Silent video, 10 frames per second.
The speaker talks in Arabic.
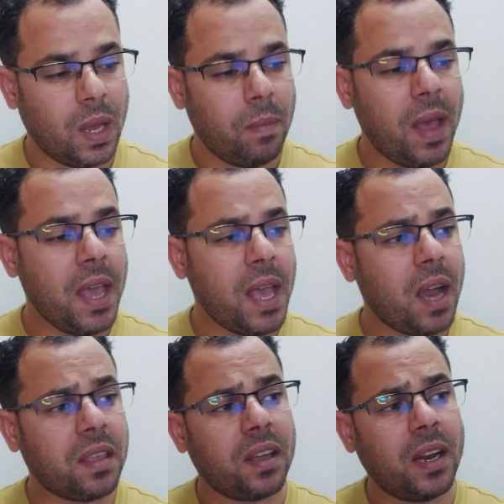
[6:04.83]
ما هي
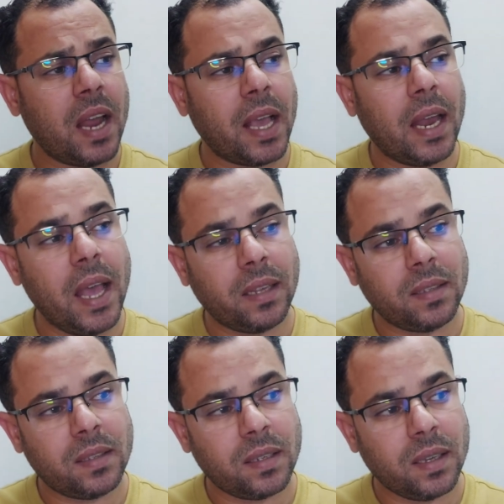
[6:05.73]
اكثر
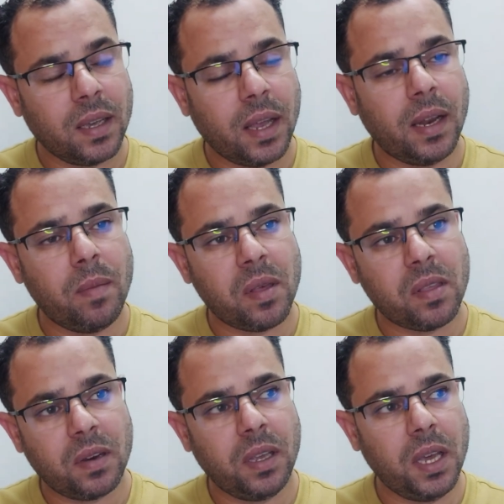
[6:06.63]
الاكلات اللي
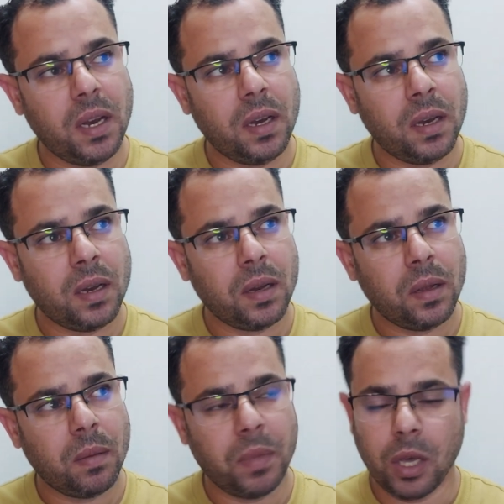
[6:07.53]
المصريين
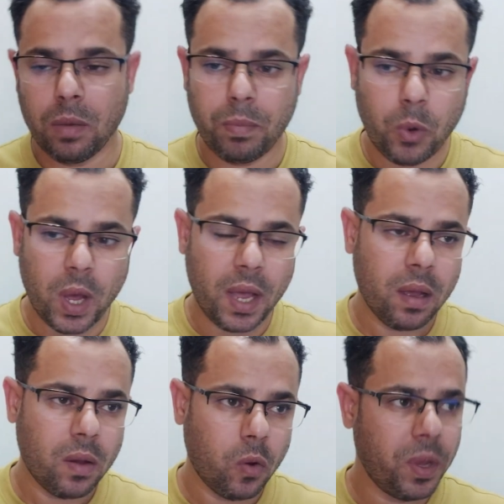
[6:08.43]

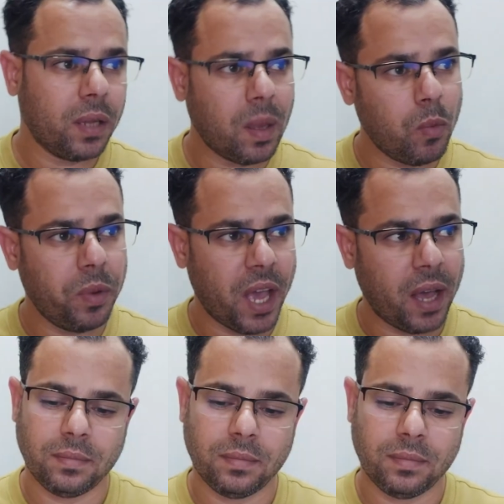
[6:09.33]
بيحبوها ويهتموا بيها؟